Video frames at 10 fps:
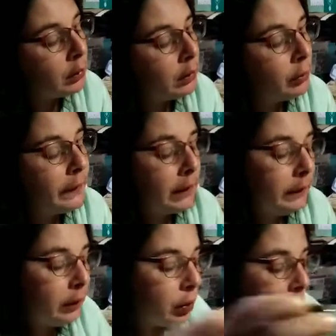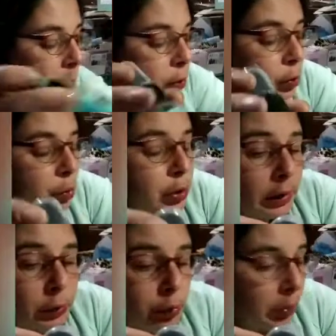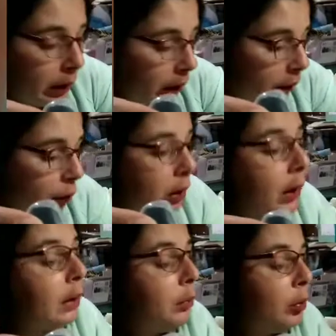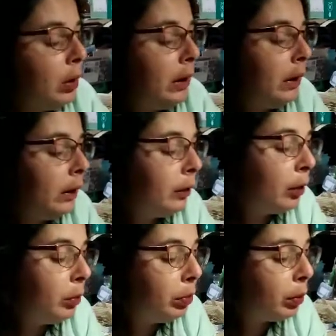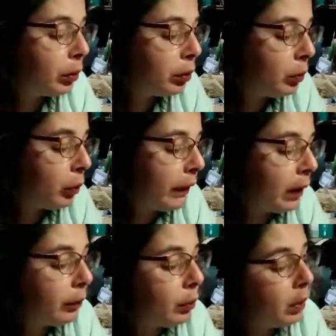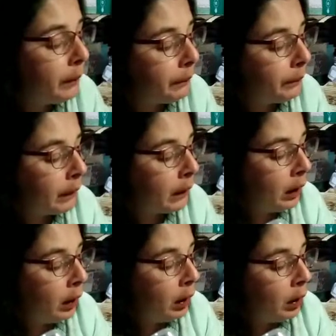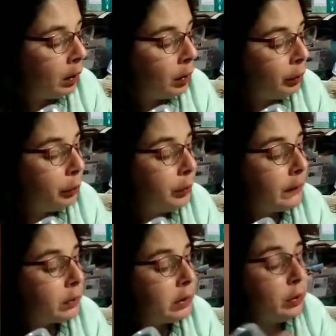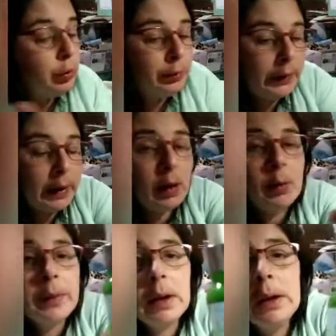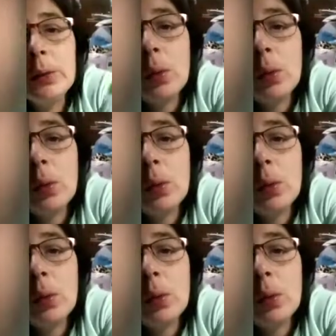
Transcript: Et en fait, elle dit que comme je touche à tout, ben voilà, elle me les donne pour que je m'en serve, quoi. Ensuite, j'ai du vert comme ça. Il est